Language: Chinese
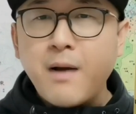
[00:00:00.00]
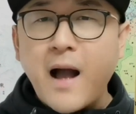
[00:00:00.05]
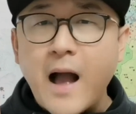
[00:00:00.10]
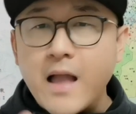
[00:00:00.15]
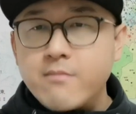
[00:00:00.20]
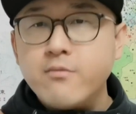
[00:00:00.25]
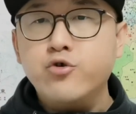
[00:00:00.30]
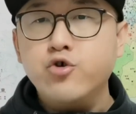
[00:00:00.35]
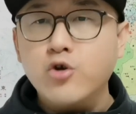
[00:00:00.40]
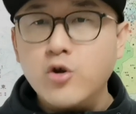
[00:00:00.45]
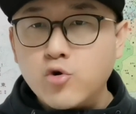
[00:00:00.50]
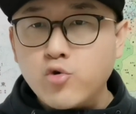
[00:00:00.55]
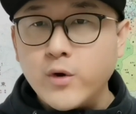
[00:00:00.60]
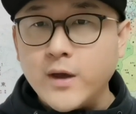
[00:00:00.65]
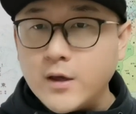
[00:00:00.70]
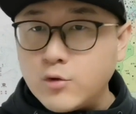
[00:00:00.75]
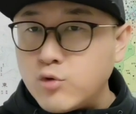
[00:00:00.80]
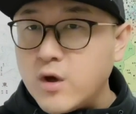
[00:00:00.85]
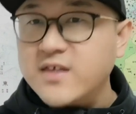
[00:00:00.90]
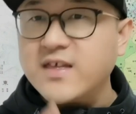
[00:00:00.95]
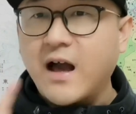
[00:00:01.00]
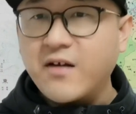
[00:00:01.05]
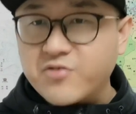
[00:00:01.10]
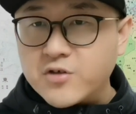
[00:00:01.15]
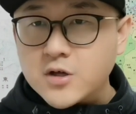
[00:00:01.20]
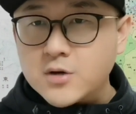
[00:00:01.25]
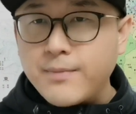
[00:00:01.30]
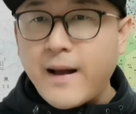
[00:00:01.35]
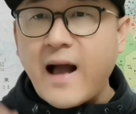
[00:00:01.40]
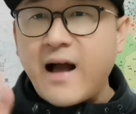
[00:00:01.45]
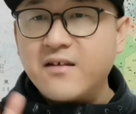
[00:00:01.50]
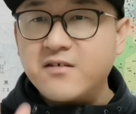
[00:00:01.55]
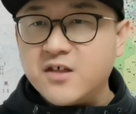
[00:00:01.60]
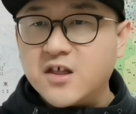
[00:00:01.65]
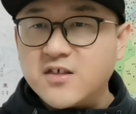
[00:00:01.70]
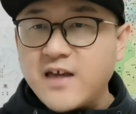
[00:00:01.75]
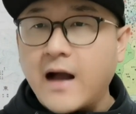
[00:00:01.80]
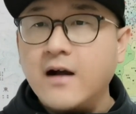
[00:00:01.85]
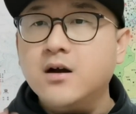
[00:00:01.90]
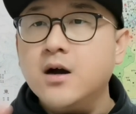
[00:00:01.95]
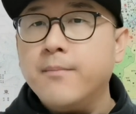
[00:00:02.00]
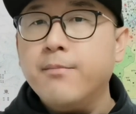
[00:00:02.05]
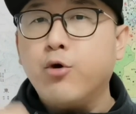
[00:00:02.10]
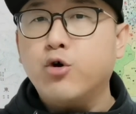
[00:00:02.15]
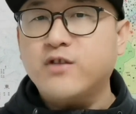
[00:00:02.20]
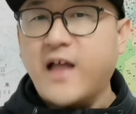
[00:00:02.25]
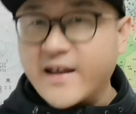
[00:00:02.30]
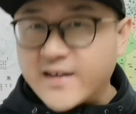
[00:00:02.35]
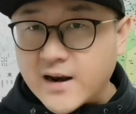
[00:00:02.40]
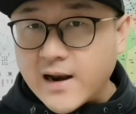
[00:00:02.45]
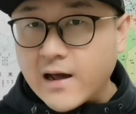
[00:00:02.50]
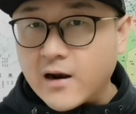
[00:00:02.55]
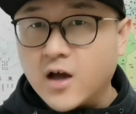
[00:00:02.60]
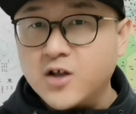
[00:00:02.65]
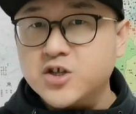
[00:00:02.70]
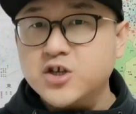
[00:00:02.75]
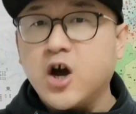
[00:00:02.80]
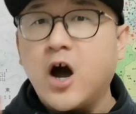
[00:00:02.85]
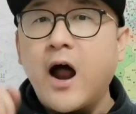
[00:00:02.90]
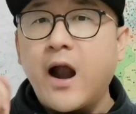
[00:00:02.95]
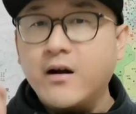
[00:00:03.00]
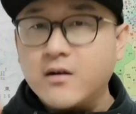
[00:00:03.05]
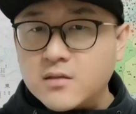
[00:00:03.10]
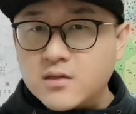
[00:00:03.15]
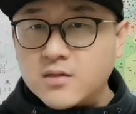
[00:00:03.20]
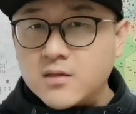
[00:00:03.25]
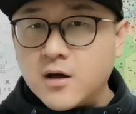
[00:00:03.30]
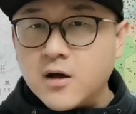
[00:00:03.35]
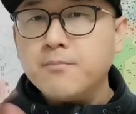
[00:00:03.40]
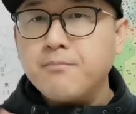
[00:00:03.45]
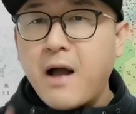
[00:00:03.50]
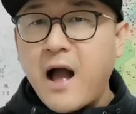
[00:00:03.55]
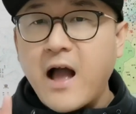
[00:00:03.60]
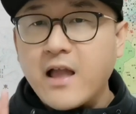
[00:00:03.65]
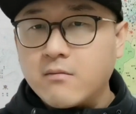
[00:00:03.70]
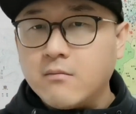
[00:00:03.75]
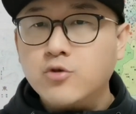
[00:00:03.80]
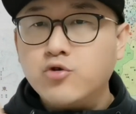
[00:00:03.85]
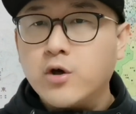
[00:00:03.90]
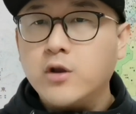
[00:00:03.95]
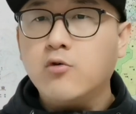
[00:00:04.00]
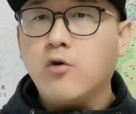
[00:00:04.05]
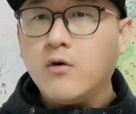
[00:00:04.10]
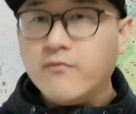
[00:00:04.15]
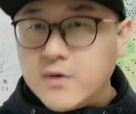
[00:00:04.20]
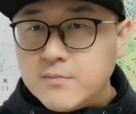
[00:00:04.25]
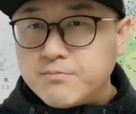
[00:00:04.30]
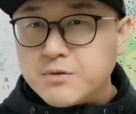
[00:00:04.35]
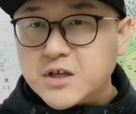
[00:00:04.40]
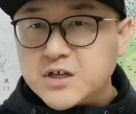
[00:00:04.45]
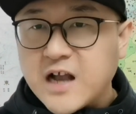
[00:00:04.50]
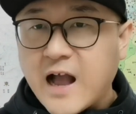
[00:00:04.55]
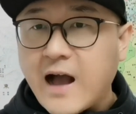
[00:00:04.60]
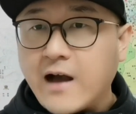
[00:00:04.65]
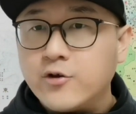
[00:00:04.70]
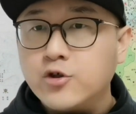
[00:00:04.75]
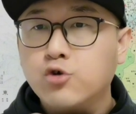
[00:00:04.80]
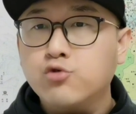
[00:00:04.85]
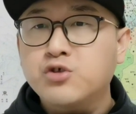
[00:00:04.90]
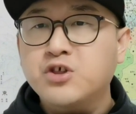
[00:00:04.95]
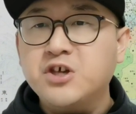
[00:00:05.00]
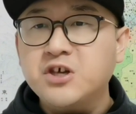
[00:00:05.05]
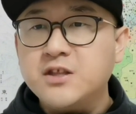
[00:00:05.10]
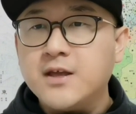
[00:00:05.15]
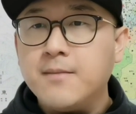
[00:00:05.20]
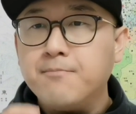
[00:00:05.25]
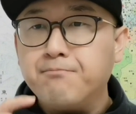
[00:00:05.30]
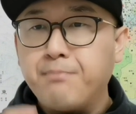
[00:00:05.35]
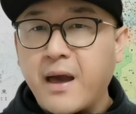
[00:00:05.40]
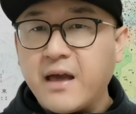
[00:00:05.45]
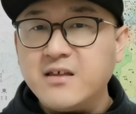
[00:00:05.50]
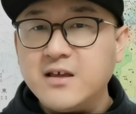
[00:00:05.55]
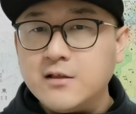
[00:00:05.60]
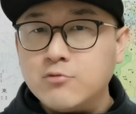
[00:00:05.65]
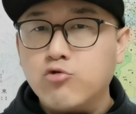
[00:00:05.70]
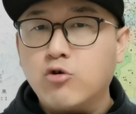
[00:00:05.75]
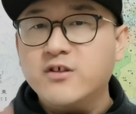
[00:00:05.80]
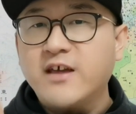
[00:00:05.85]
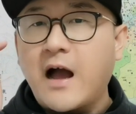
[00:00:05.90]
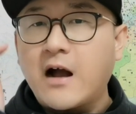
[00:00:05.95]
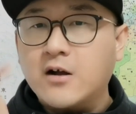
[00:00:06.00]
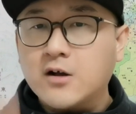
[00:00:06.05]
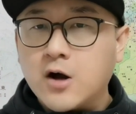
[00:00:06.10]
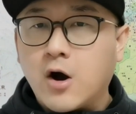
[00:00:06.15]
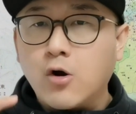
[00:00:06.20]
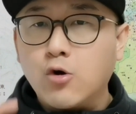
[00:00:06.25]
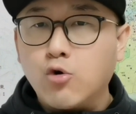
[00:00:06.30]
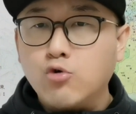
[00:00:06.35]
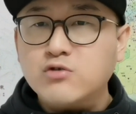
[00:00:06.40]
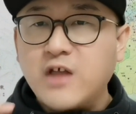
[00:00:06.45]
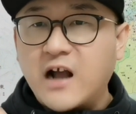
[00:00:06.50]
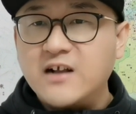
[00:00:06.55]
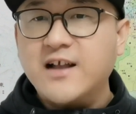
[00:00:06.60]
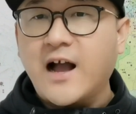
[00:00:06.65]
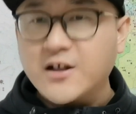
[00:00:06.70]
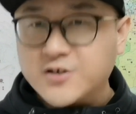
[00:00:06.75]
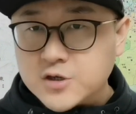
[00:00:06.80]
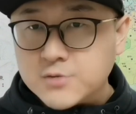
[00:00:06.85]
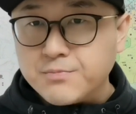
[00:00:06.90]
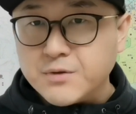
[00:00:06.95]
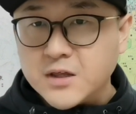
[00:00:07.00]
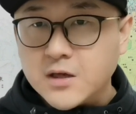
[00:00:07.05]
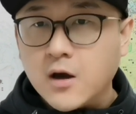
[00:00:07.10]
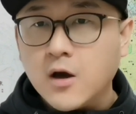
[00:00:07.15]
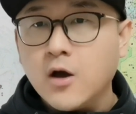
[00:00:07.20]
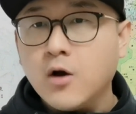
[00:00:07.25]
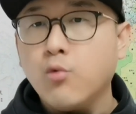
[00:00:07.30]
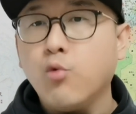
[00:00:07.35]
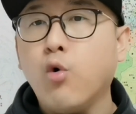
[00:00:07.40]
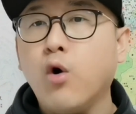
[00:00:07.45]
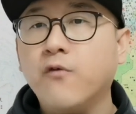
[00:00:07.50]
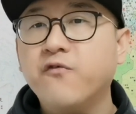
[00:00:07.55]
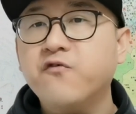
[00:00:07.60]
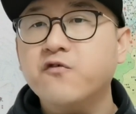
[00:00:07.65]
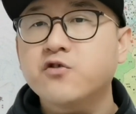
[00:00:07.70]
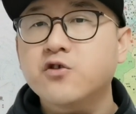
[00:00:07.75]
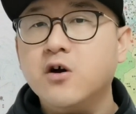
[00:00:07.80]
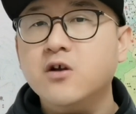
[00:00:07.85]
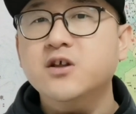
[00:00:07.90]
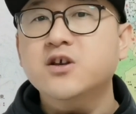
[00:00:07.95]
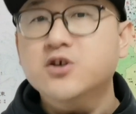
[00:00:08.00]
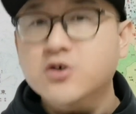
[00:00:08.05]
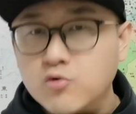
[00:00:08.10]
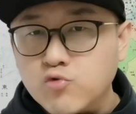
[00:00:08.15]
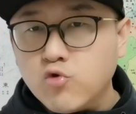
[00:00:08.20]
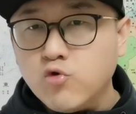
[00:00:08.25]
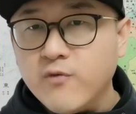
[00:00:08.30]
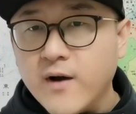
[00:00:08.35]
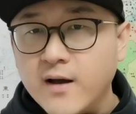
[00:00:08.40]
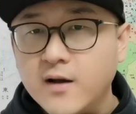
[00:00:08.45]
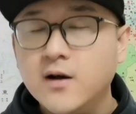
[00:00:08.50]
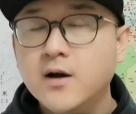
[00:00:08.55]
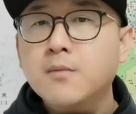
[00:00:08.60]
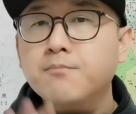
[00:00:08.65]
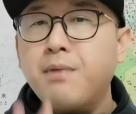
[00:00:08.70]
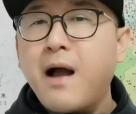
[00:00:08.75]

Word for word: 怕你们觉得贵，原价四十八，现在价格被我打下来了，只要二十四。怕你们觉得我文笔差，由起点白金作家高楼大厦执笔，我负责历史顾问。